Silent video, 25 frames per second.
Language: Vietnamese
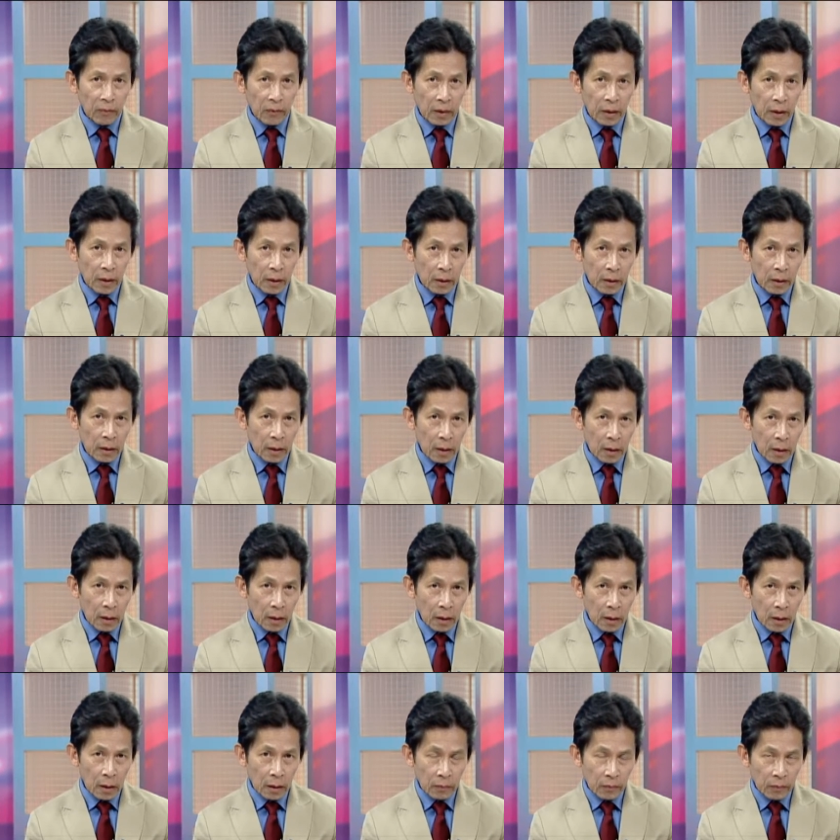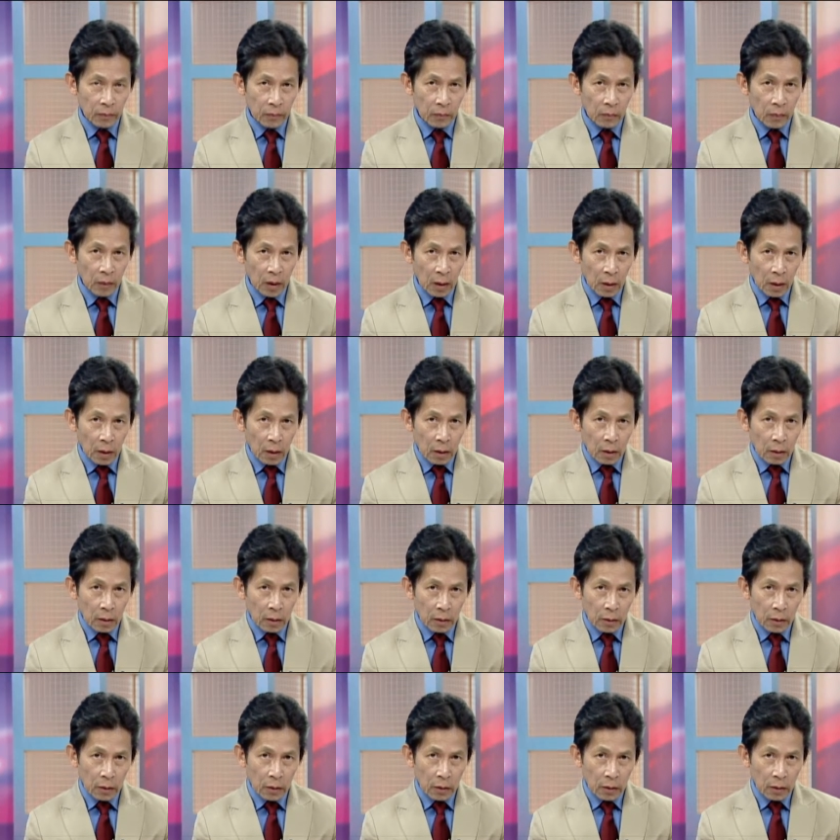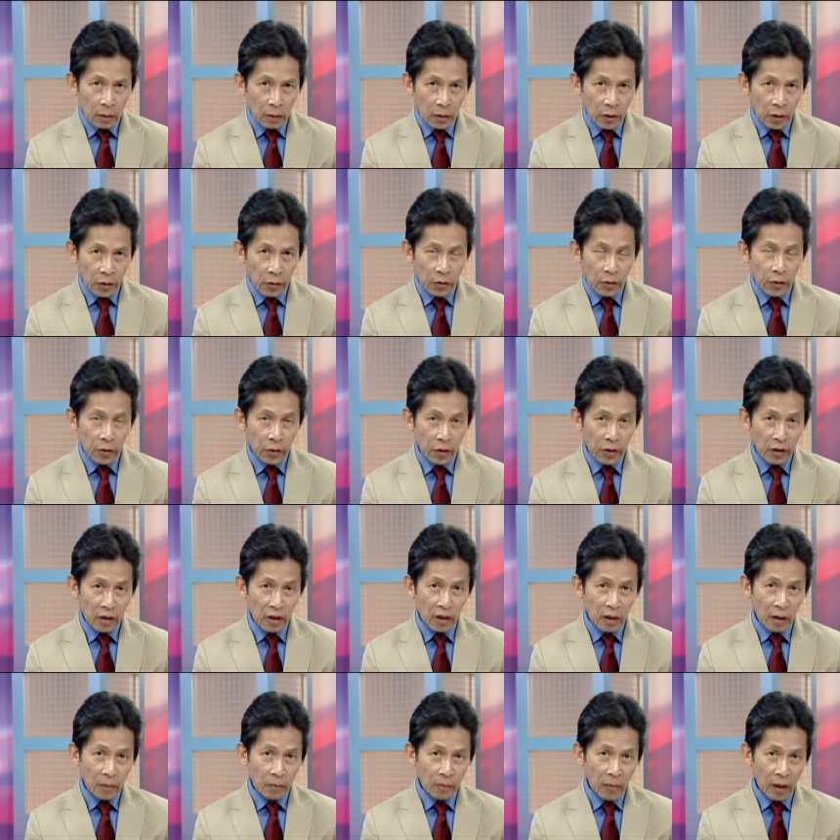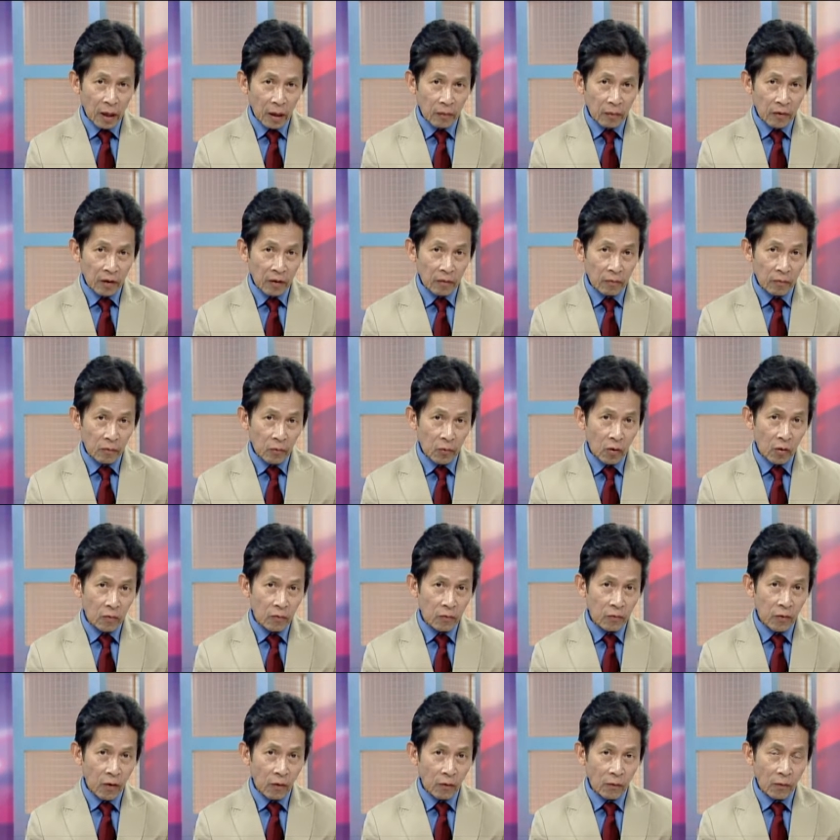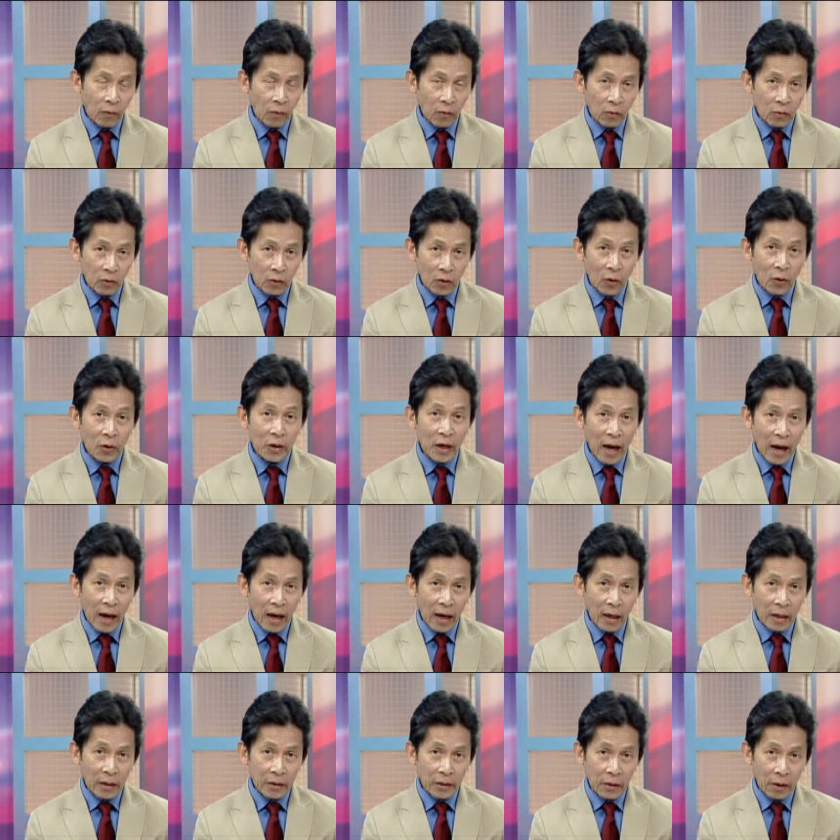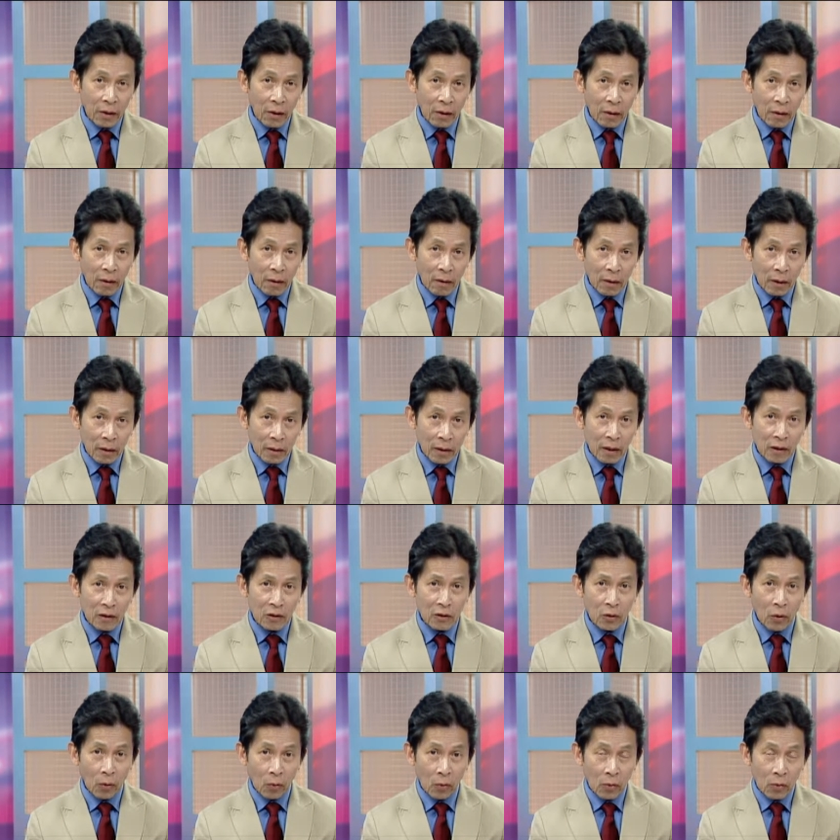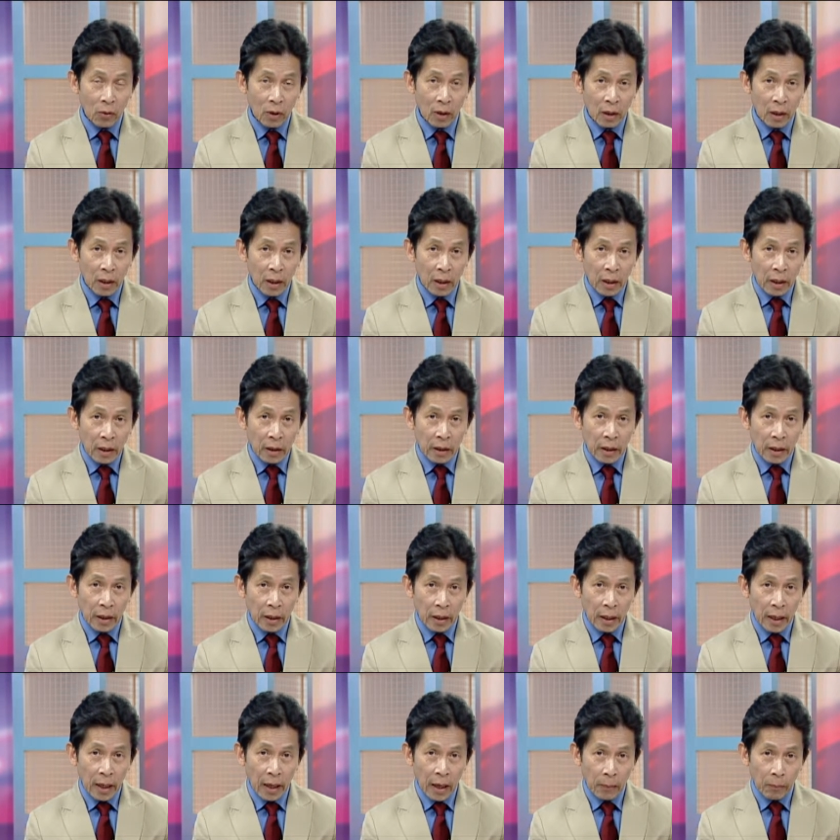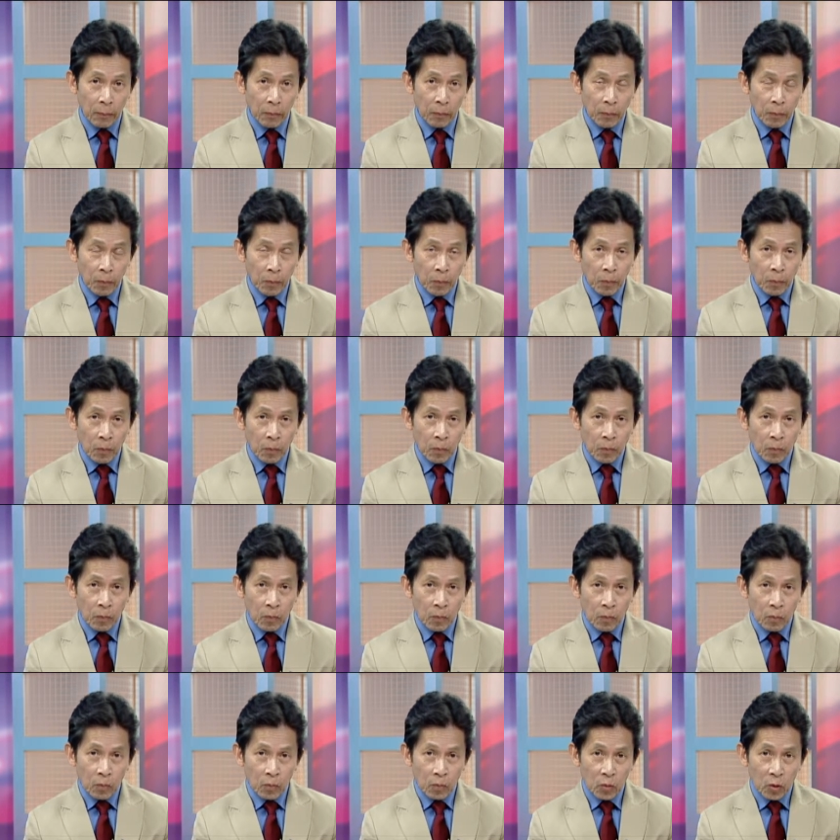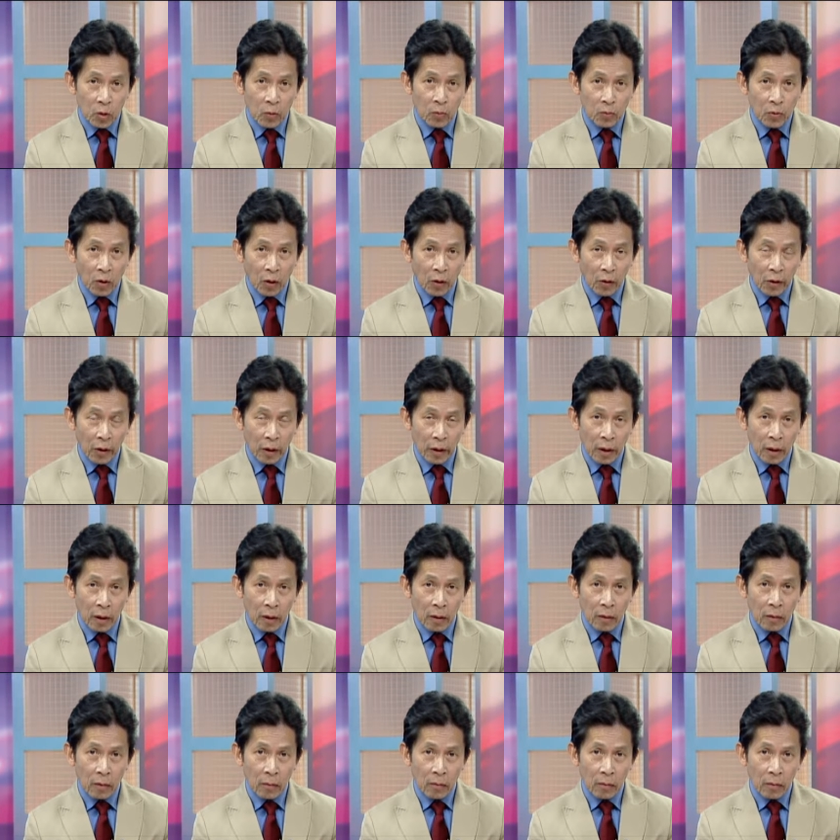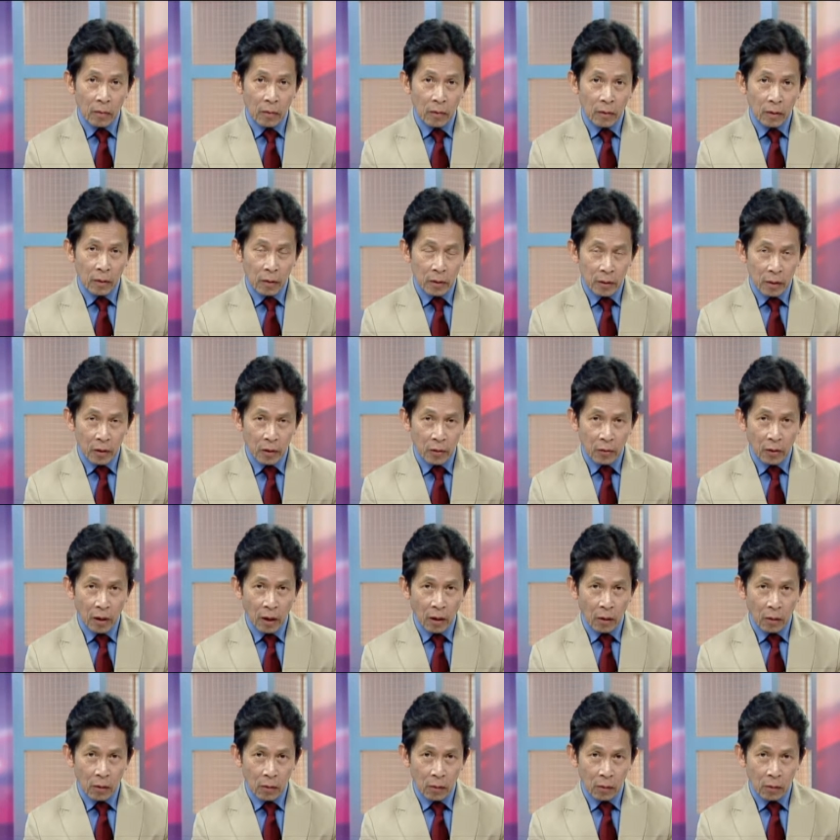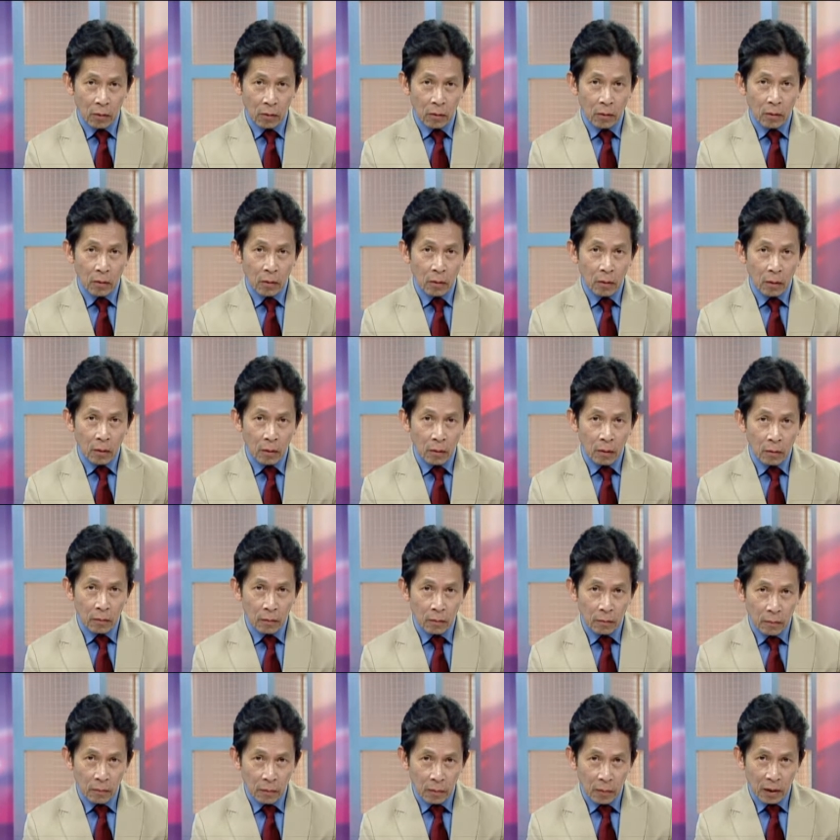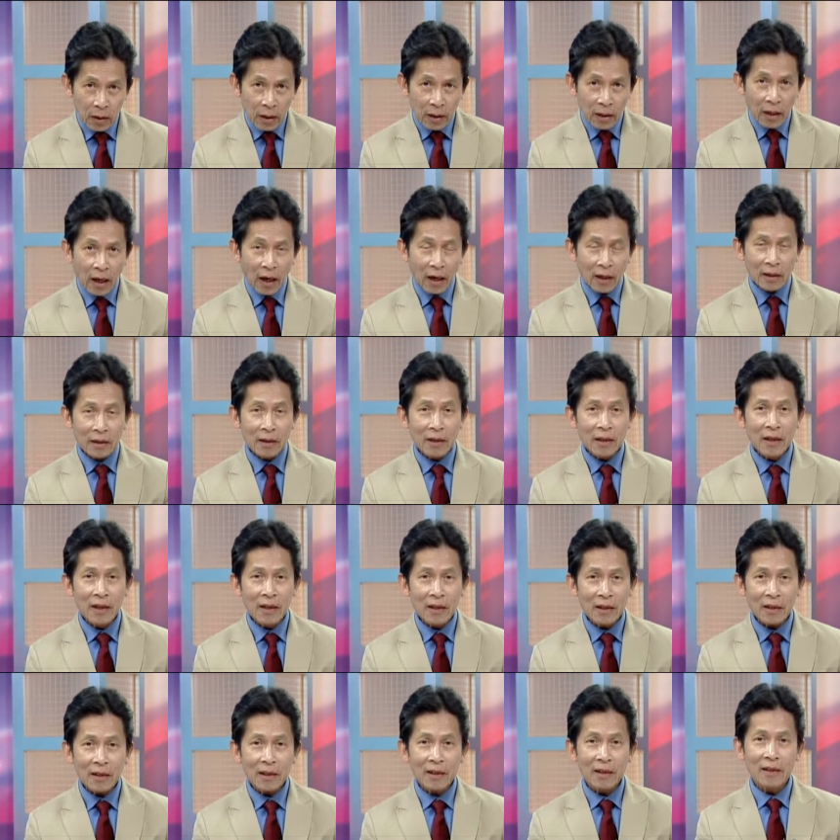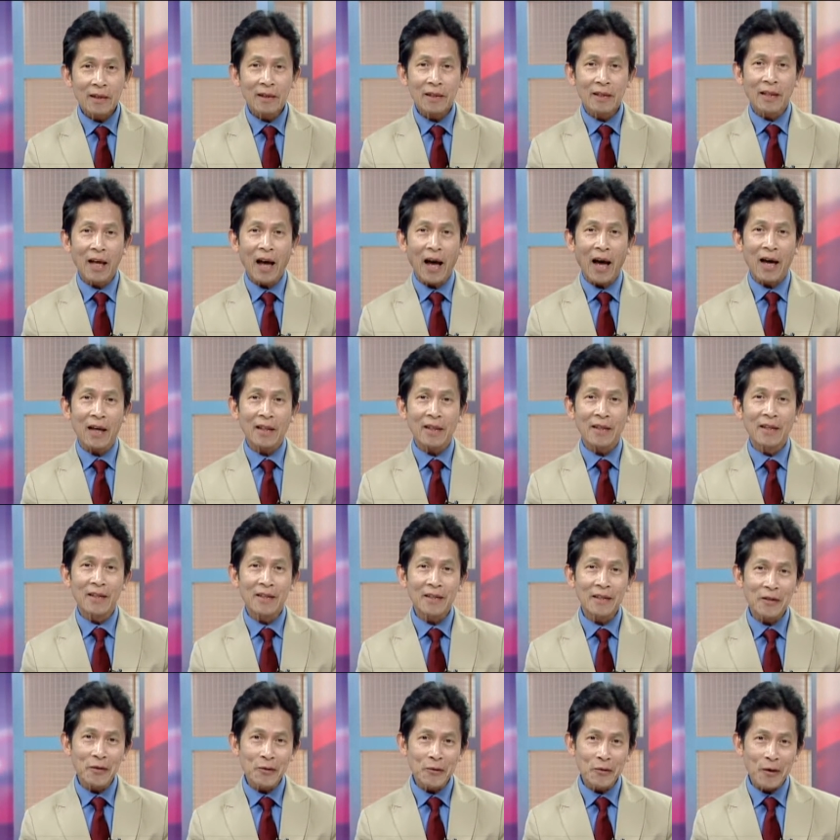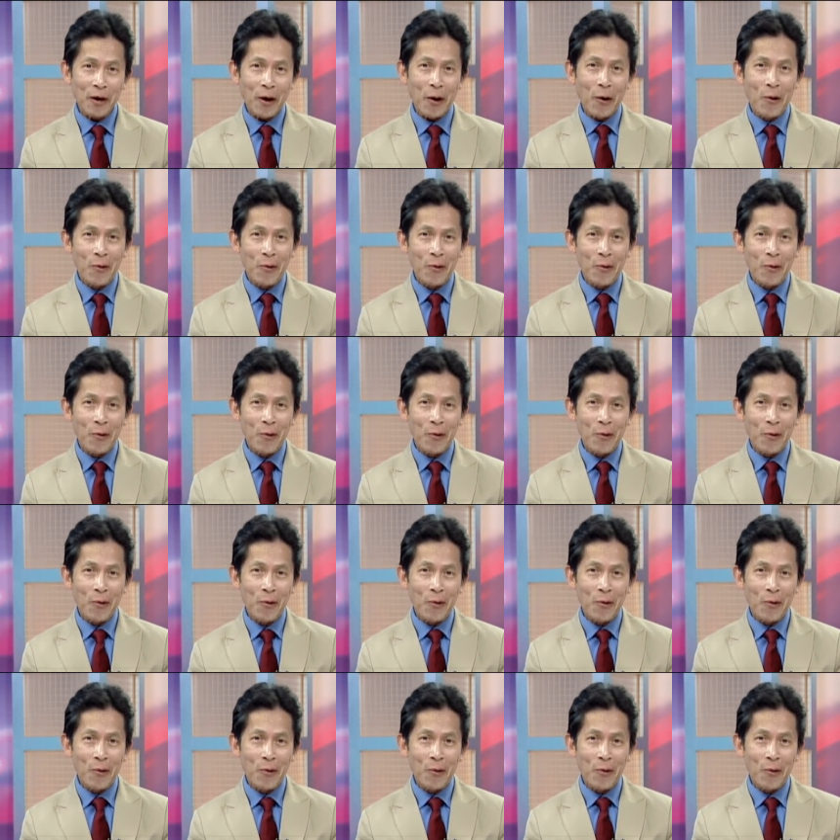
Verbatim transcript: cái ờ, chiều hướng mà mình muốn phục vụ tối đa cho thân chủ thì là chúng tôi yêu cầu khẩn thiết tha thiết yêu cầu